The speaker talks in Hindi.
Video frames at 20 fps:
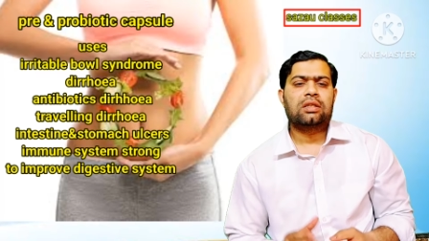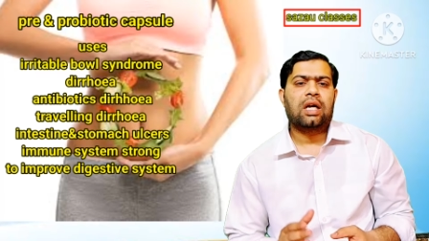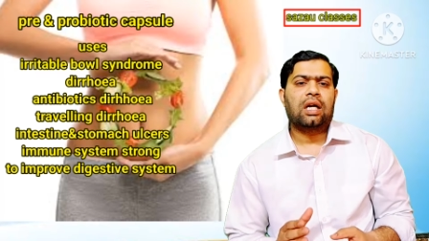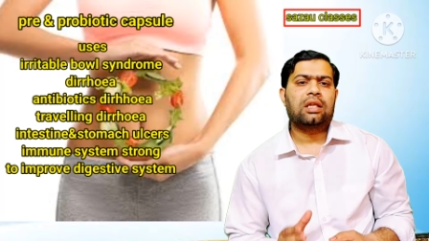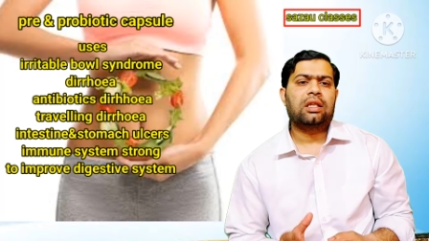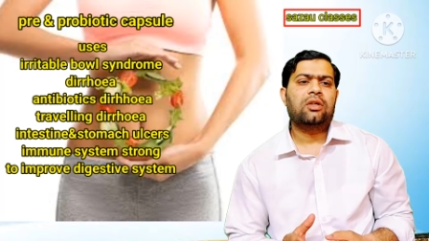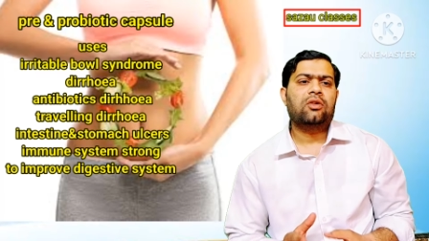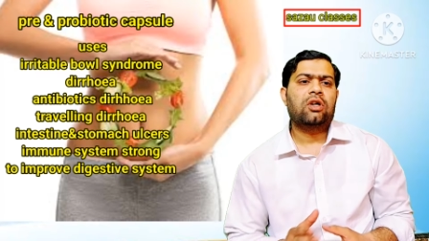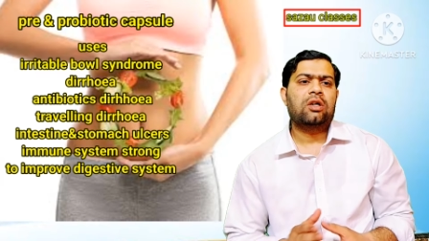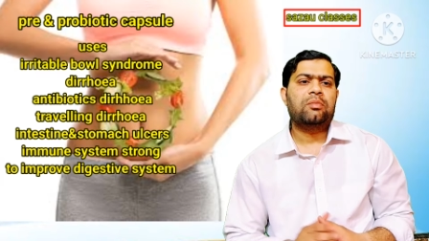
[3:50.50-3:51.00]

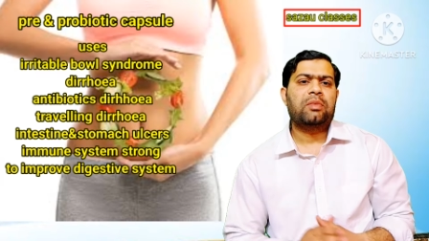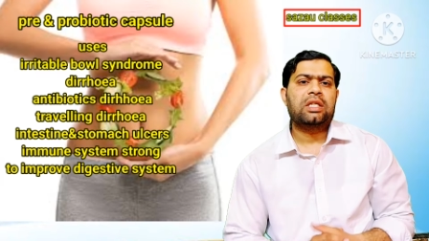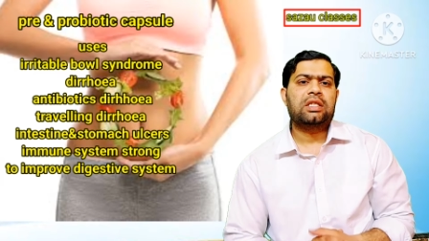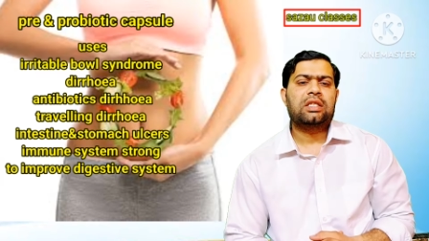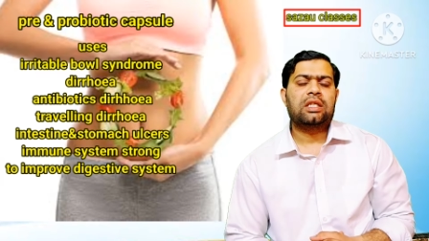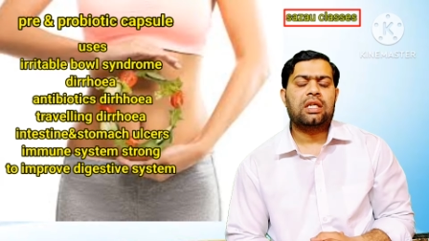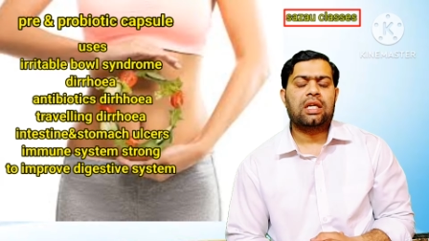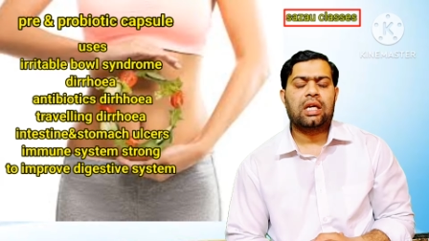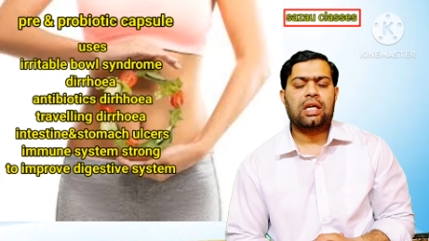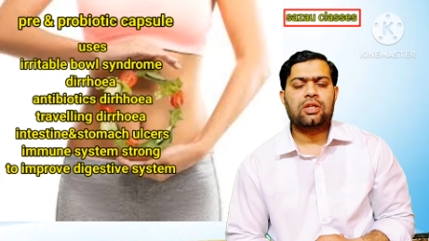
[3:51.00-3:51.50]
साथ ही कोई
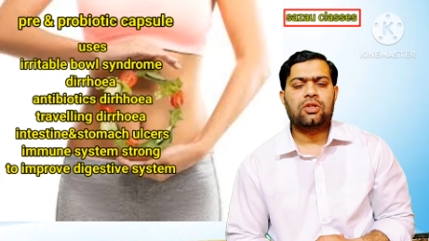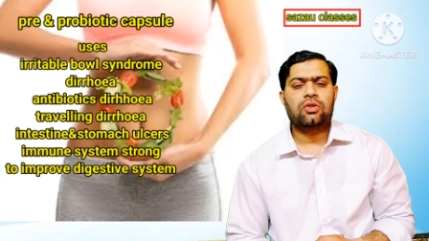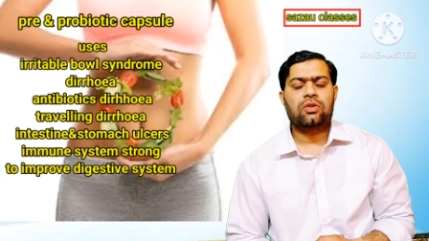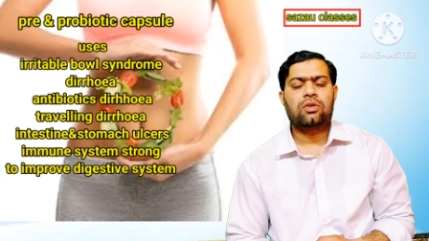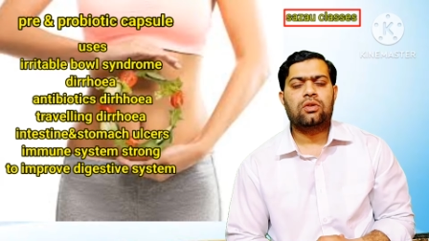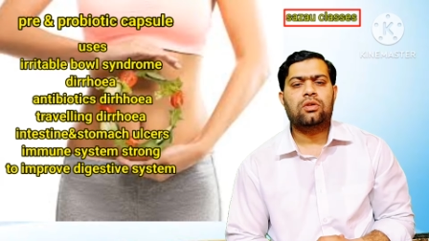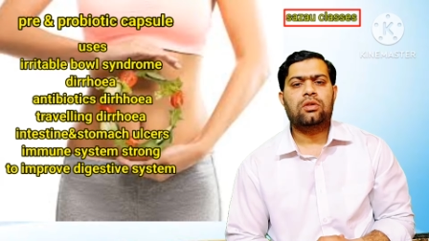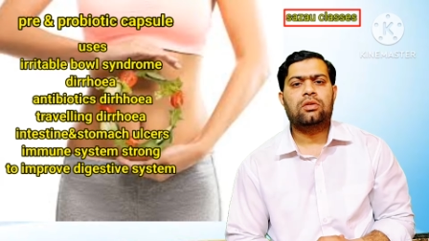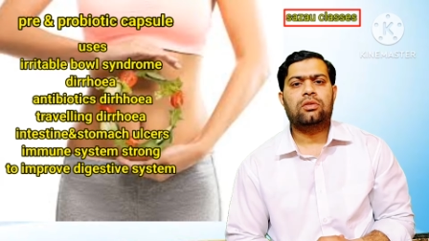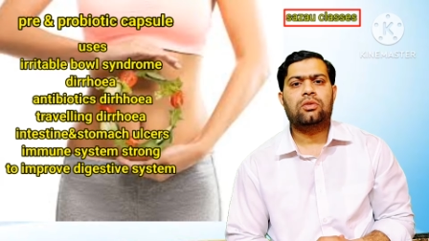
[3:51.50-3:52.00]
बच्चे हैं
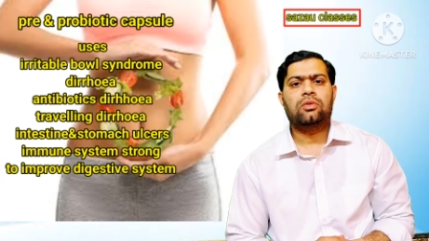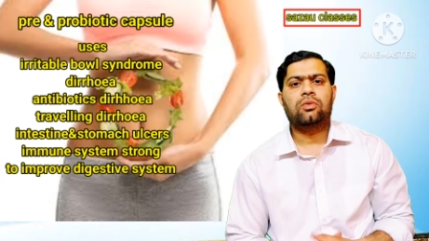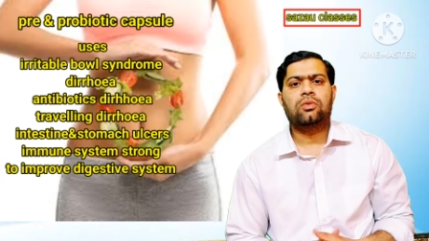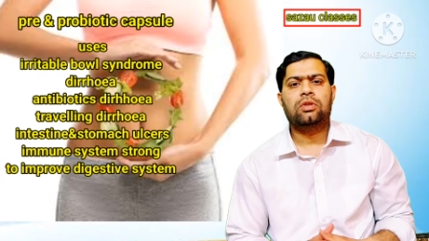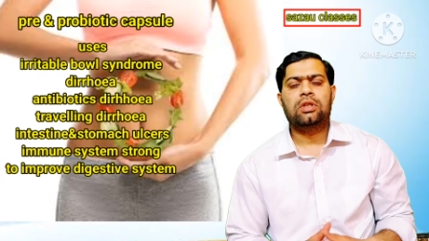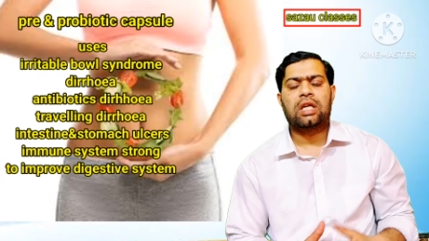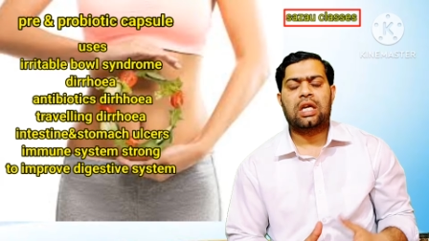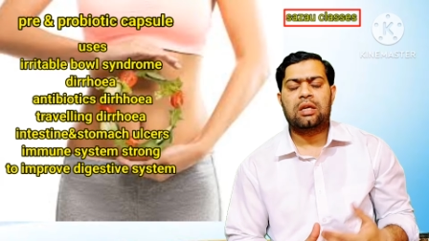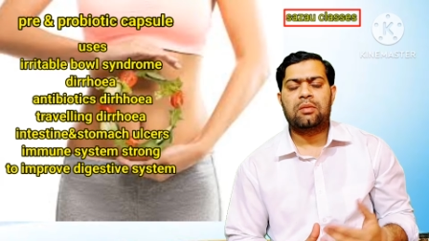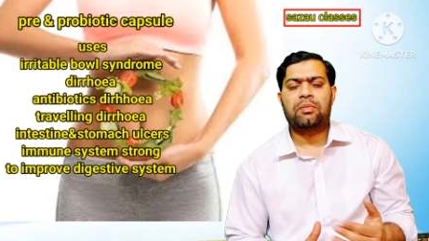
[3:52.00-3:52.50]
जो
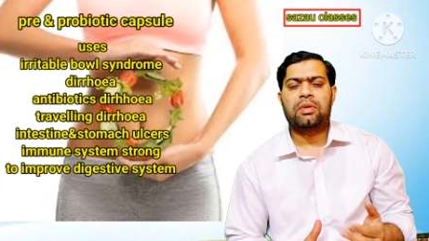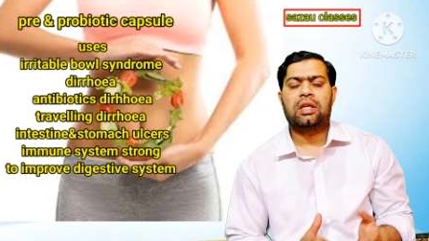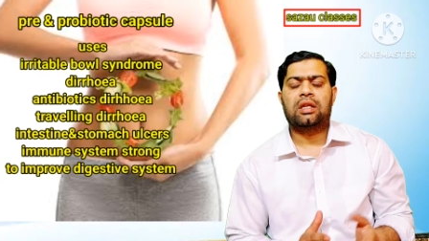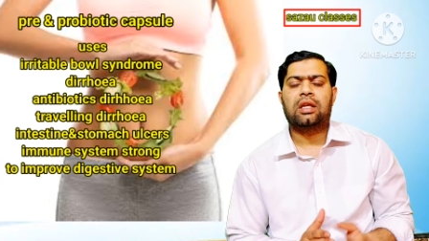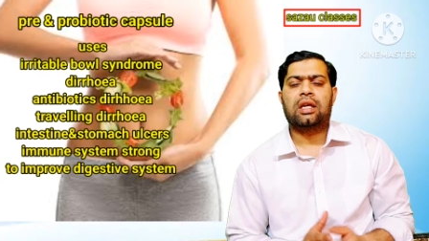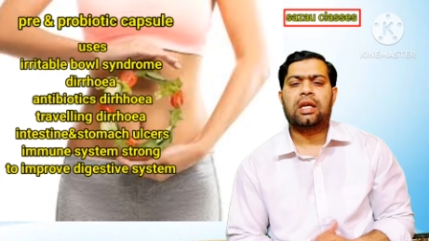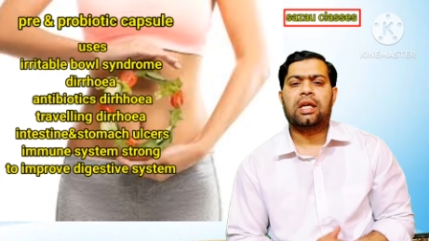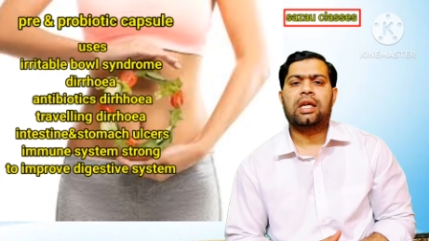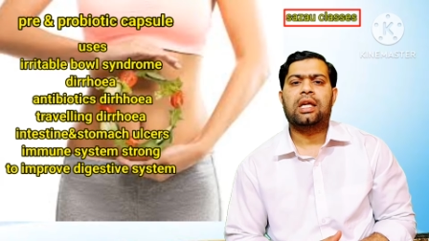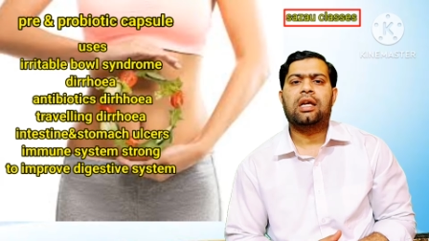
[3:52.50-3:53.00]
दूध नहीं
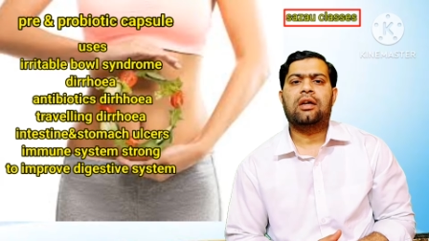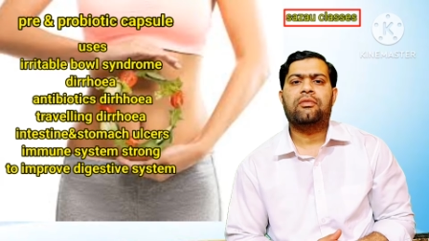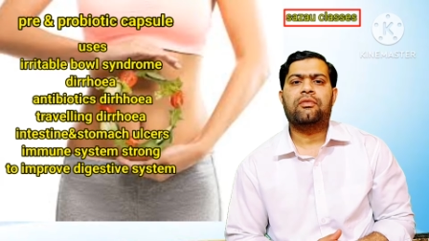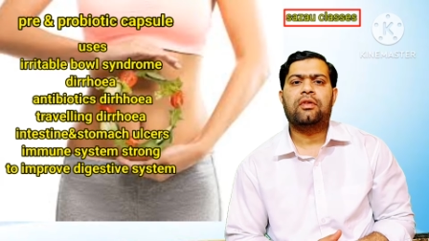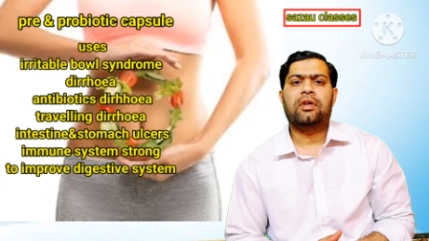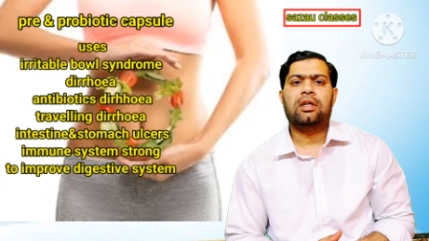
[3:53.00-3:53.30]
पीते हैं या